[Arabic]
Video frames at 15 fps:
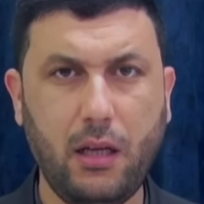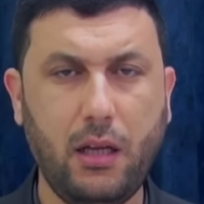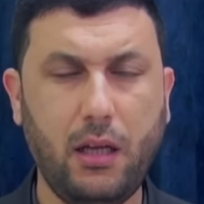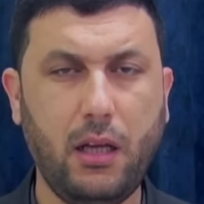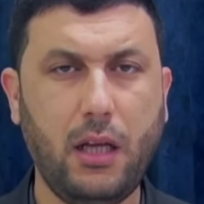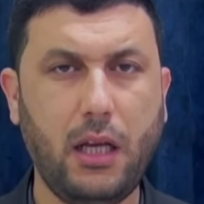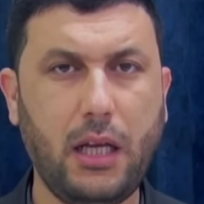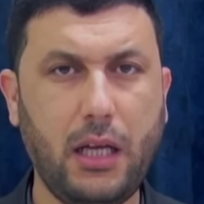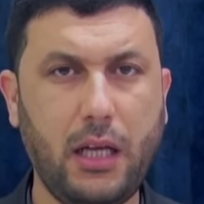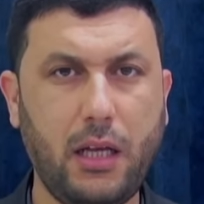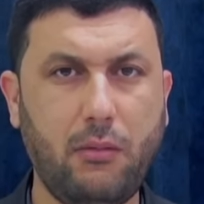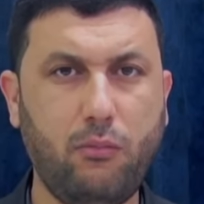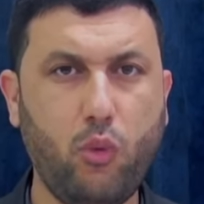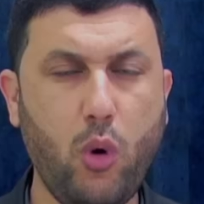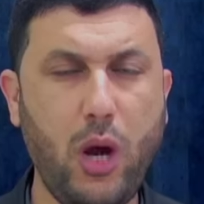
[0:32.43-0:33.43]
آه،
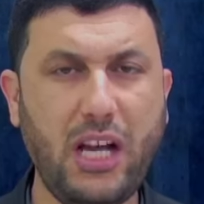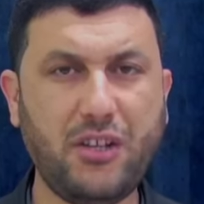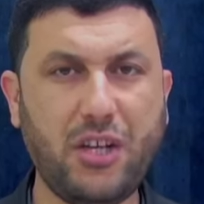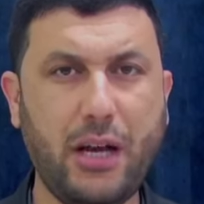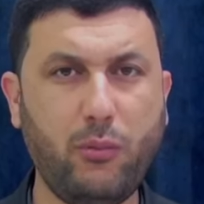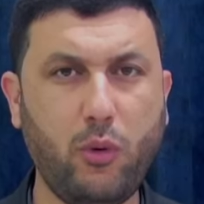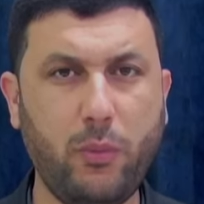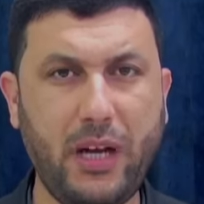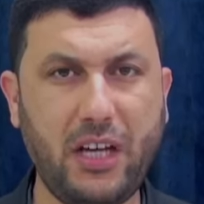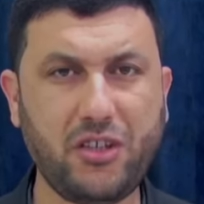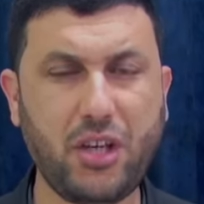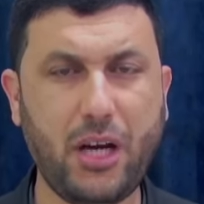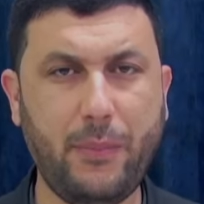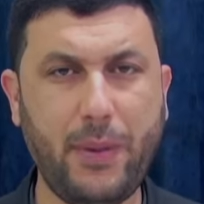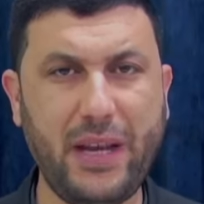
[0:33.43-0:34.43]
مواجهة
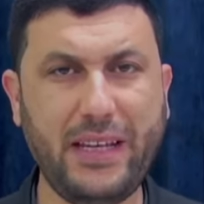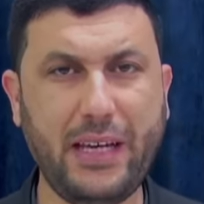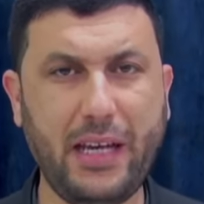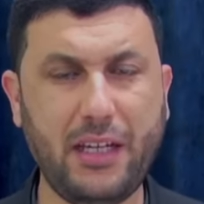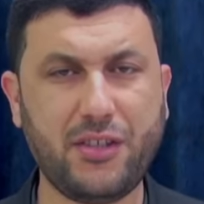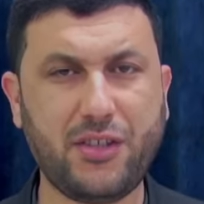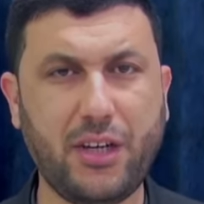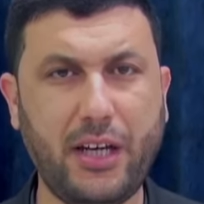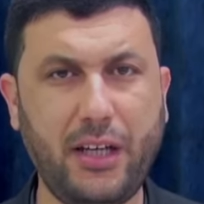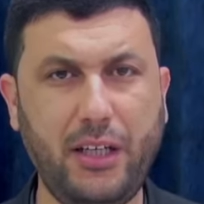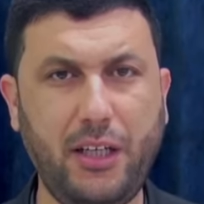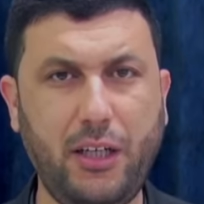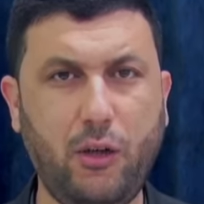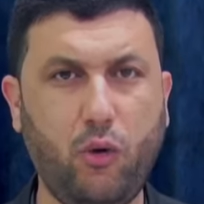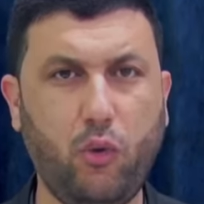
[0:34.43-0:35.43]
مباشرة بين
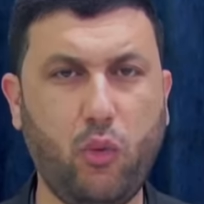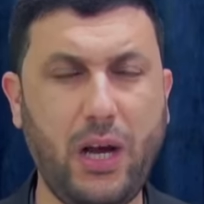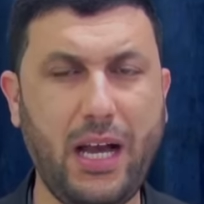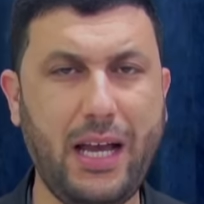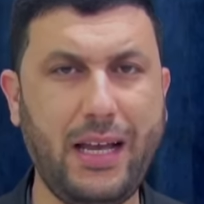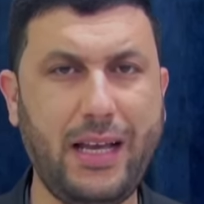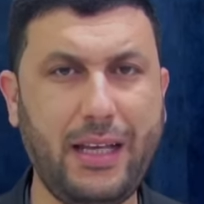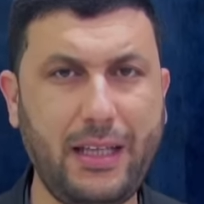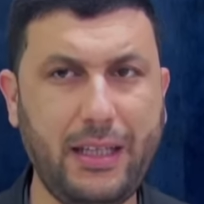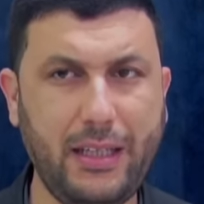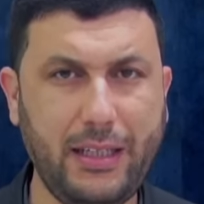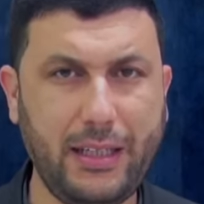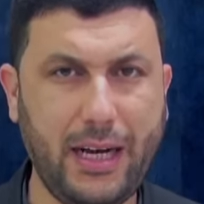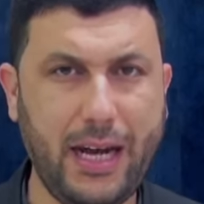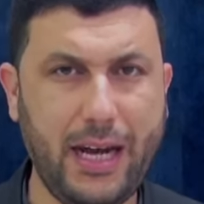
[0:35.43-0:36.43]
إسرائيل
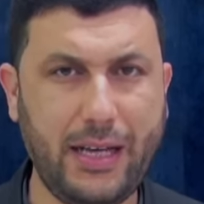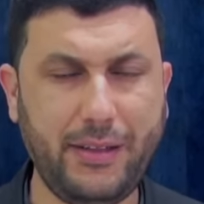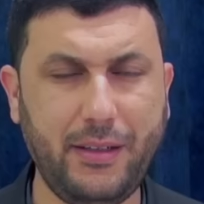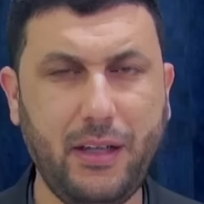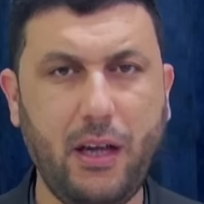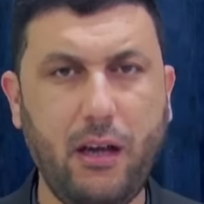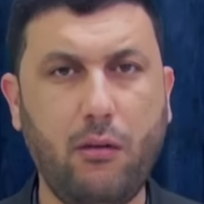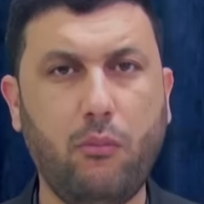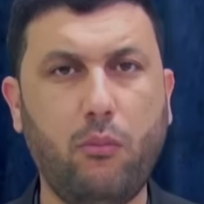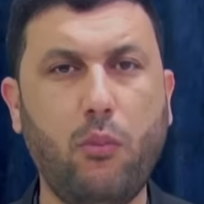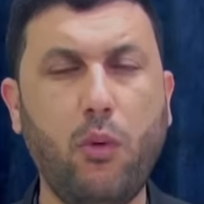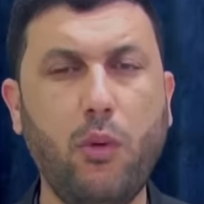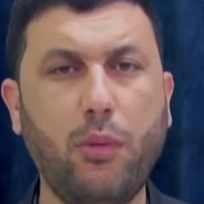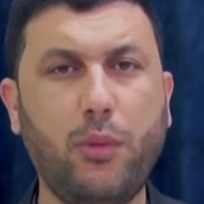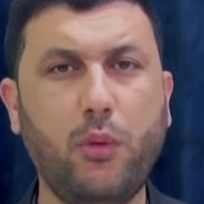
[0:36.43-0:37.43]
وإيران
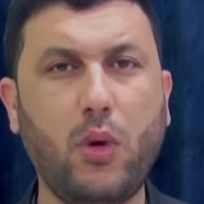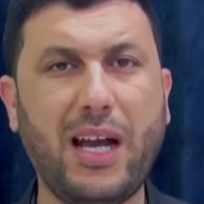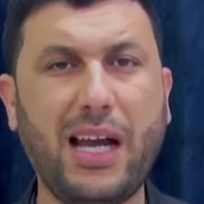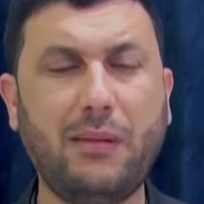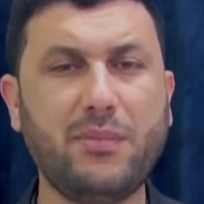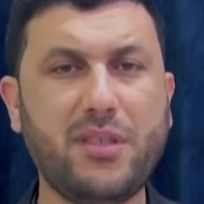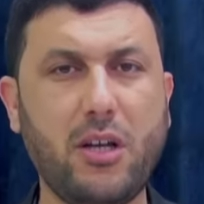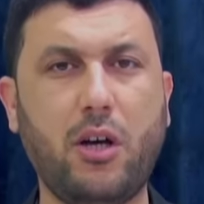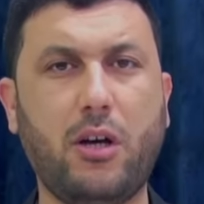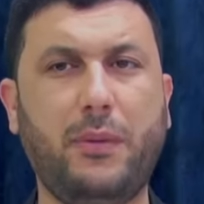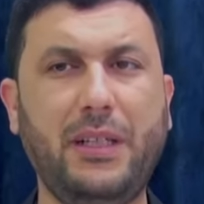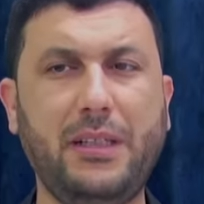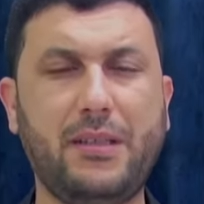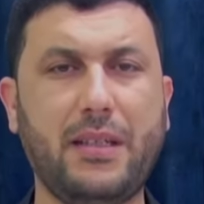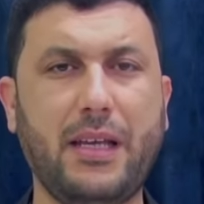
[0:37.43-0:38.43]
منذ
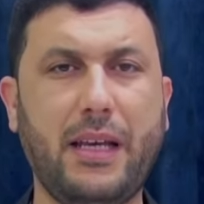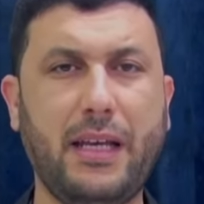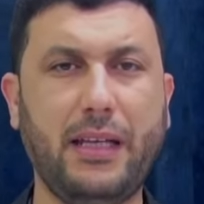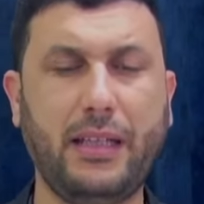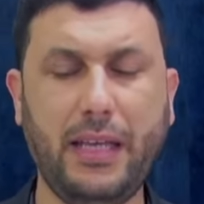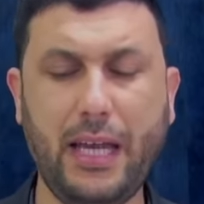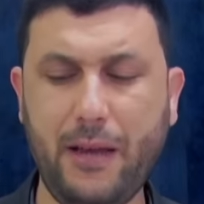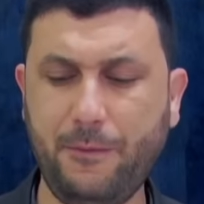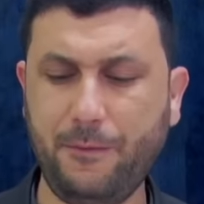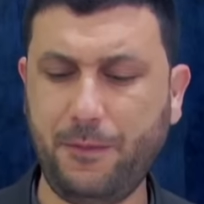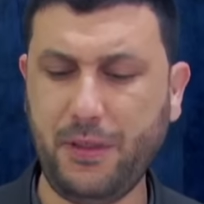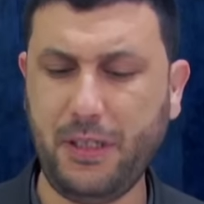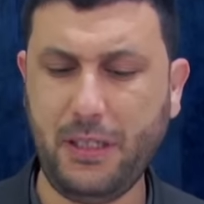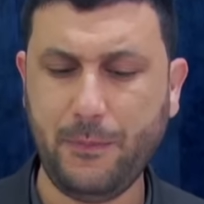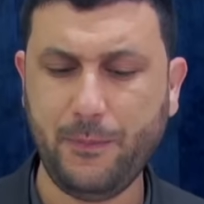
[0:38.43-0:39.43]
45 سنة كان
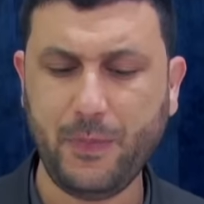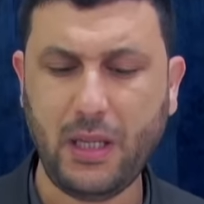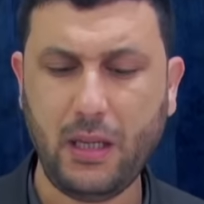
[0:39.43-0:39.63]
في